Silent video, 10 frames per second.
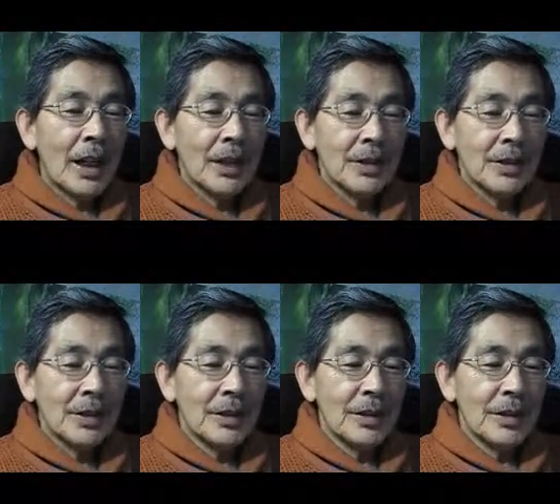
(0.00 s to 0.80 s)
あ
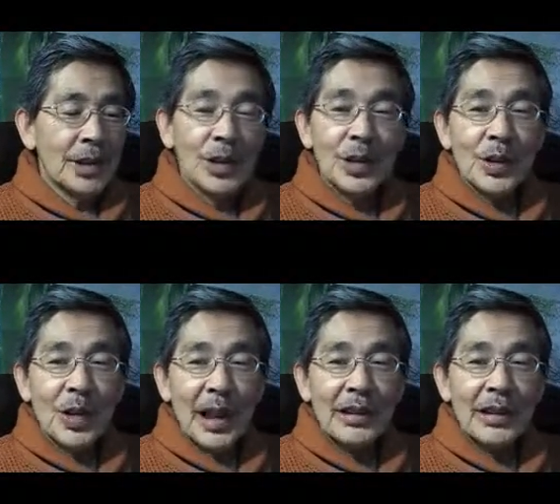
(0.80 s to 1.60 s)
の、非常に
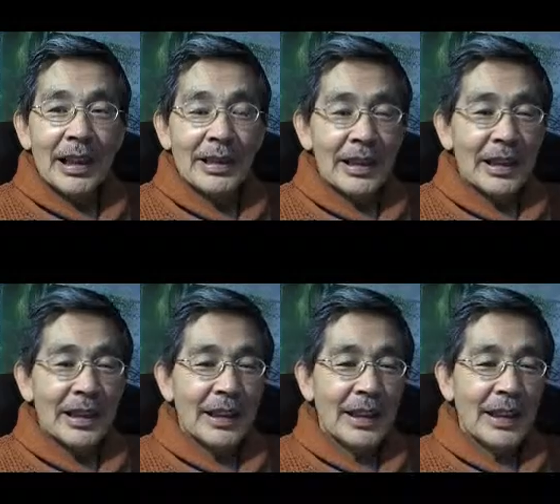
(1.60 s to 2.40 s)
こう、寛大
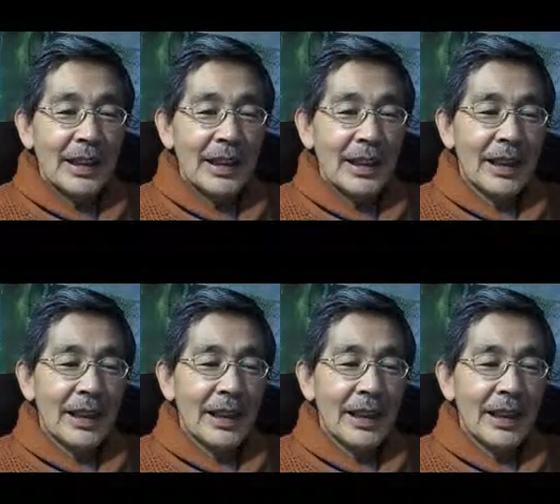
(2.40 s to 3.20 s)
で、
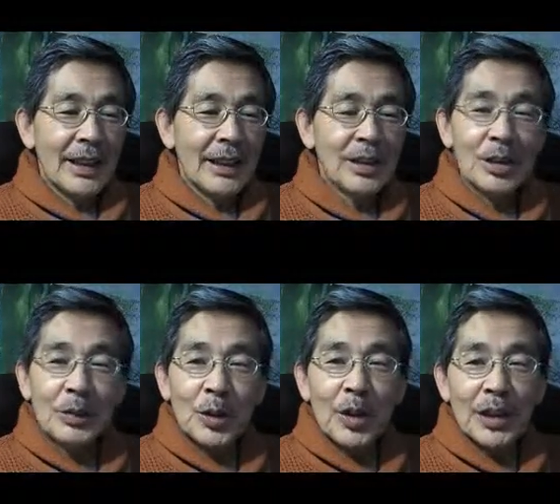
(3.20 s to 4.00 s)
あ
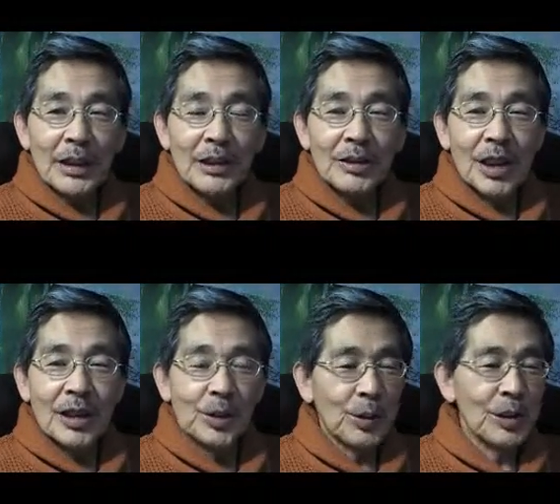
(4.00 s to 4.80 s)
人に物を与えるの
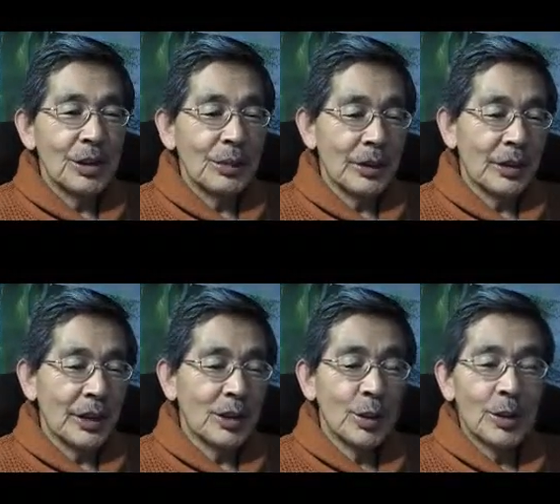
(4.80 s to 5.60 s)
が得意と言います
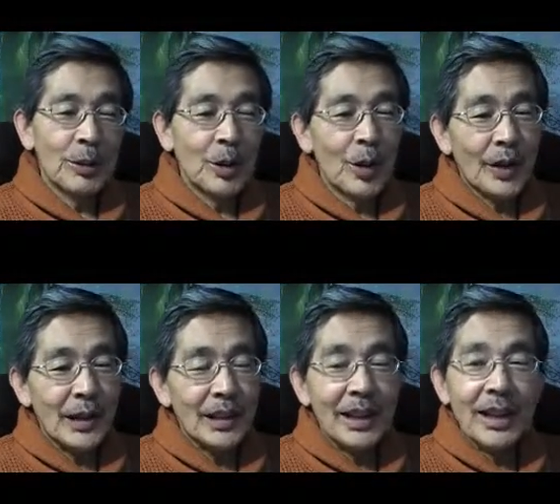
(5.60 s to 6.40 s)
か、人に物を
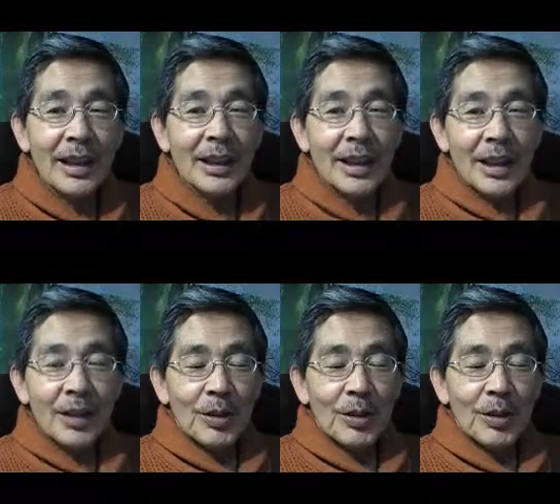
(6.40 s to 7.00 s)
与えながら、